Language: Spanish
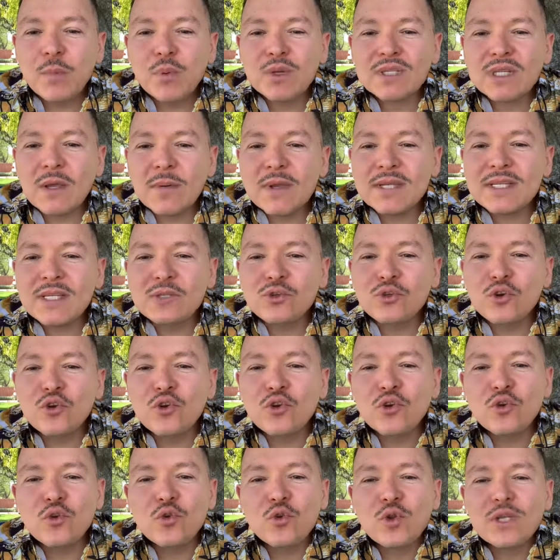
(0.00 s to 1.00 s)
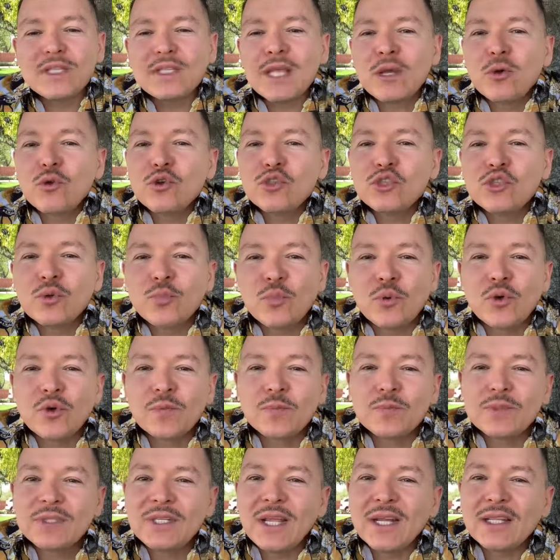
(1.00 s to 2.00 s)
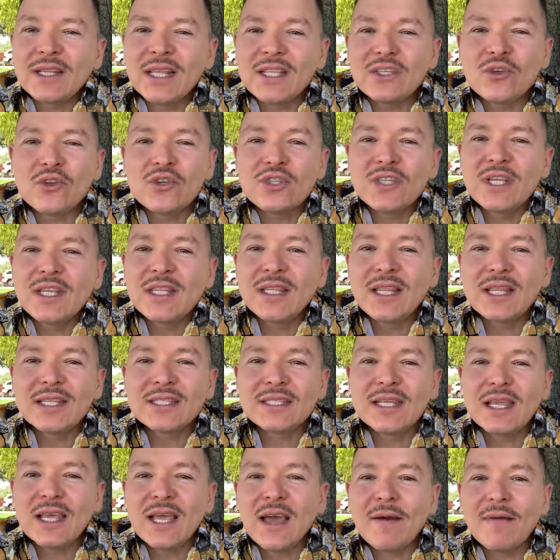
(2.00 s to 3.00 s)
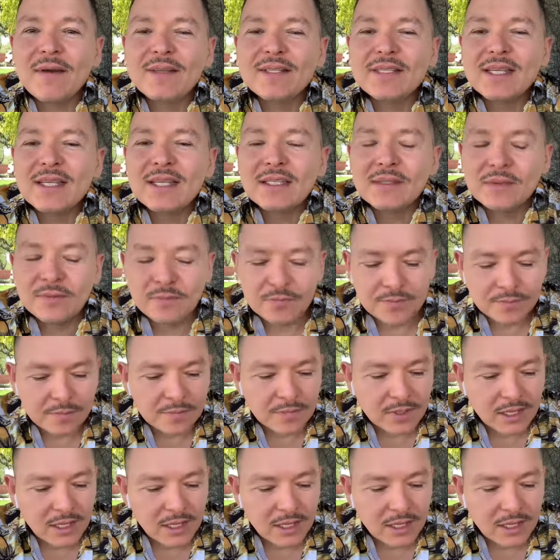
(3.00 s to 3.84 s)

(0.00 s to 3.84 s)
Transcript: y pues a veces uno no, está a gusto por ciertas cositas que a veces,